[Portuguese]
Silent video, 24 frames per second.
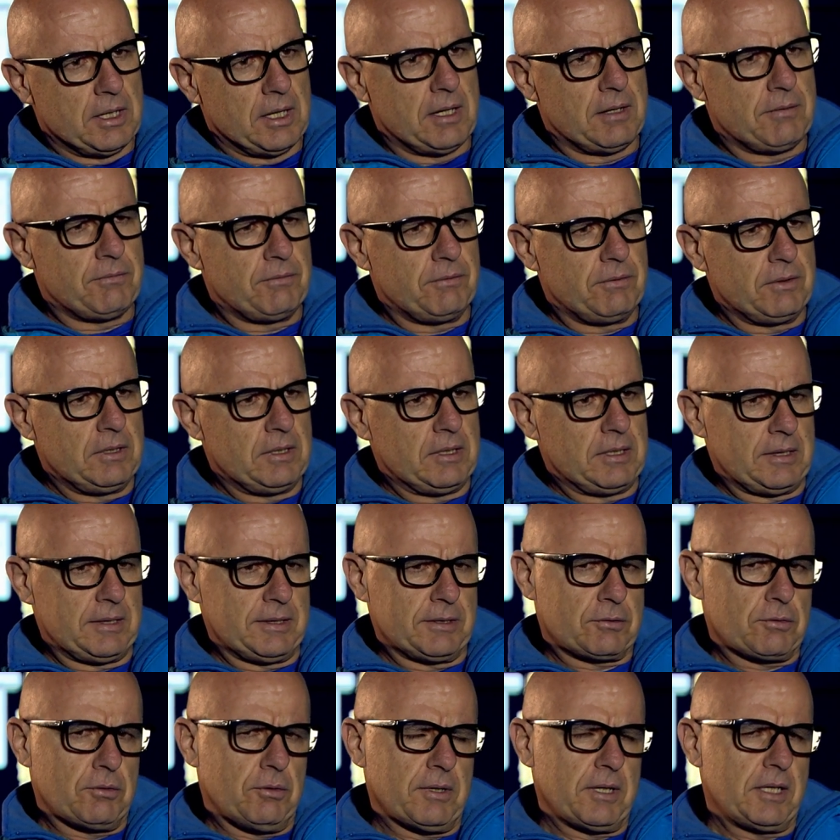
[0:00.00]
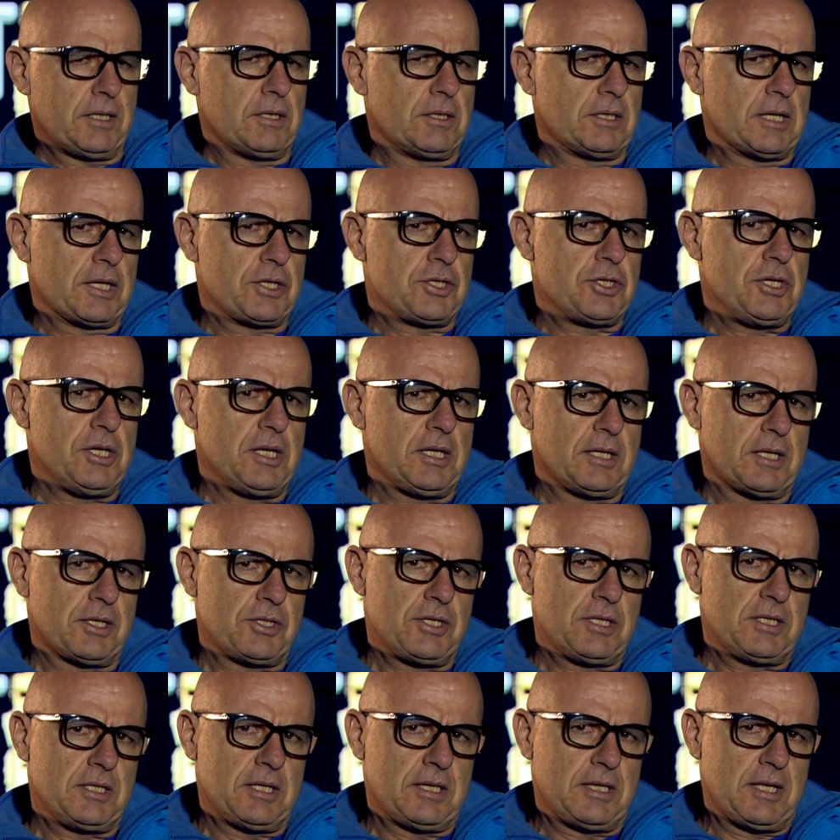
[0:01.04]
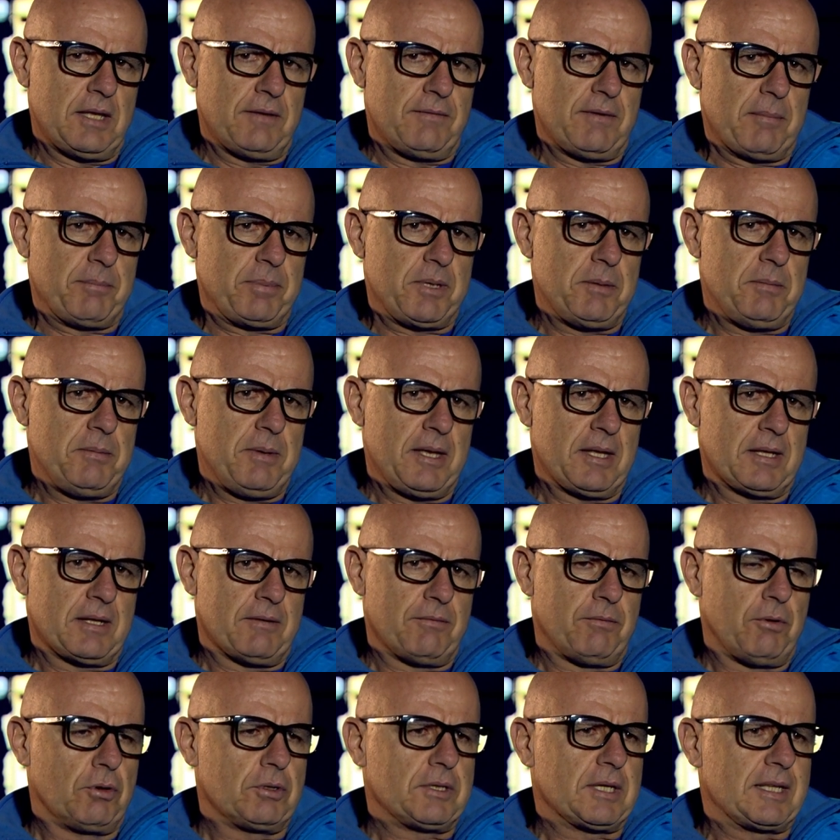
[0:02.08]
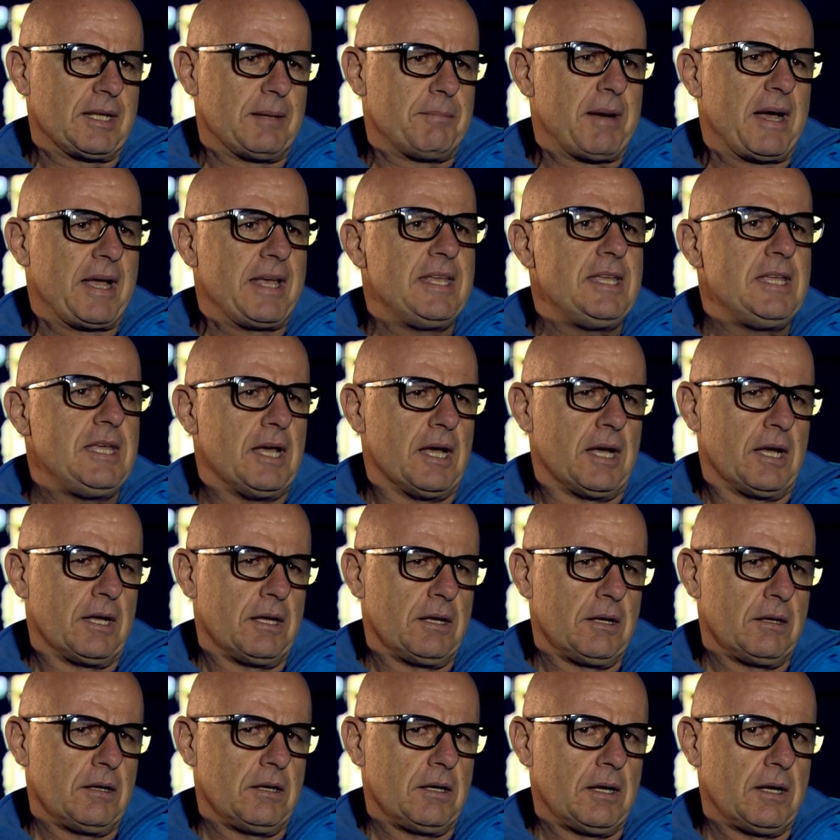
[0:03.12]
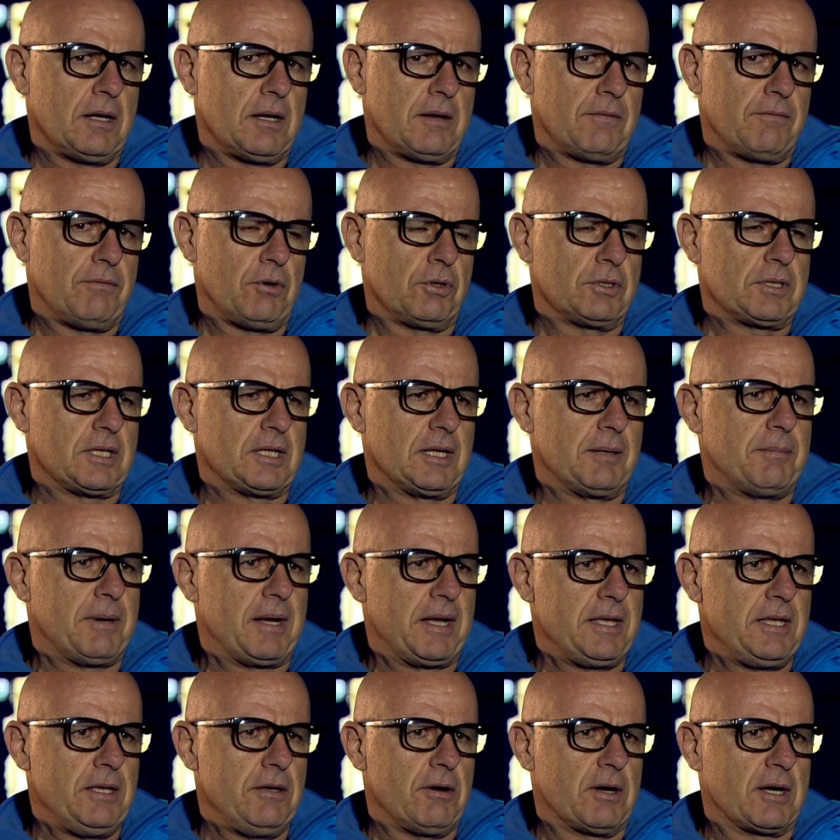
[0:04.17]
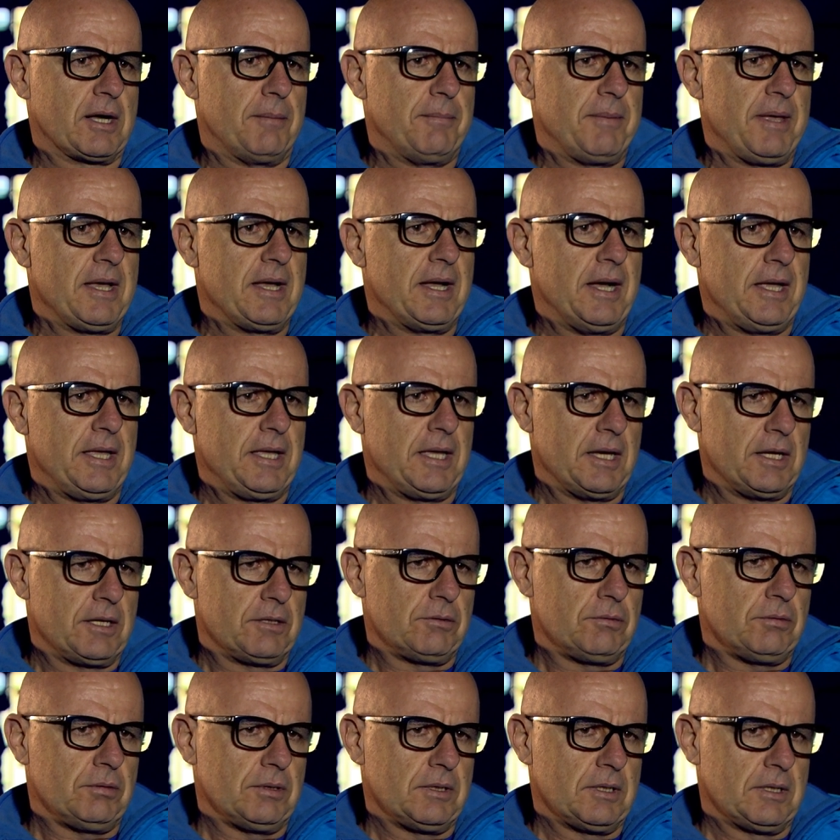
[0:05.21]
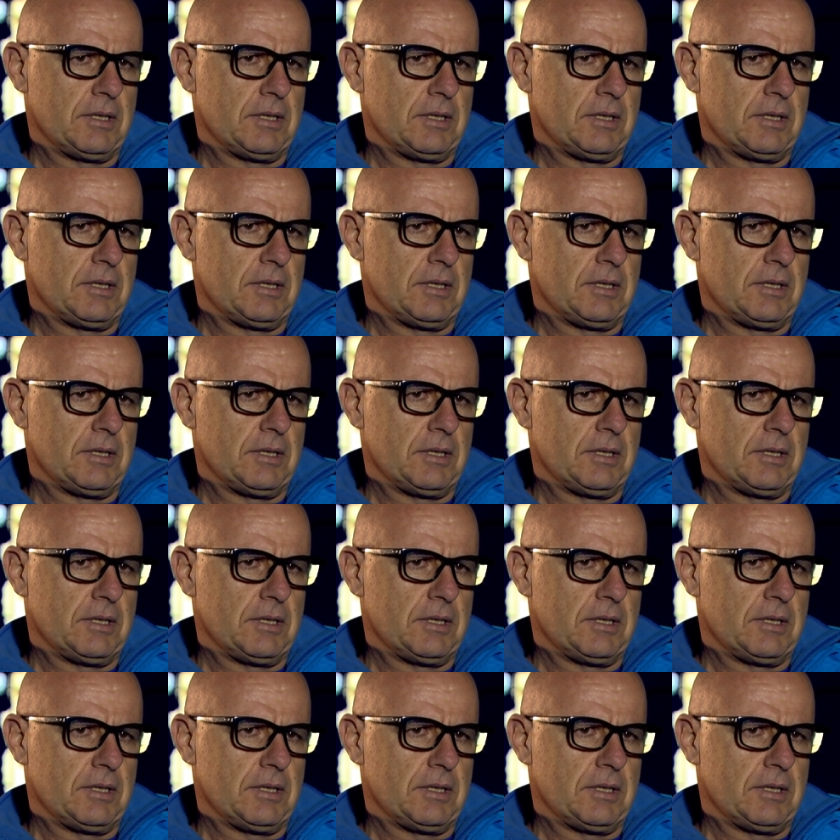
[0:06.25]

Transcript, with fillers: A, na, corrida na Tigre, a gente teve a primeira volta da Bahia. A volta da Bahia eu acabei ganhando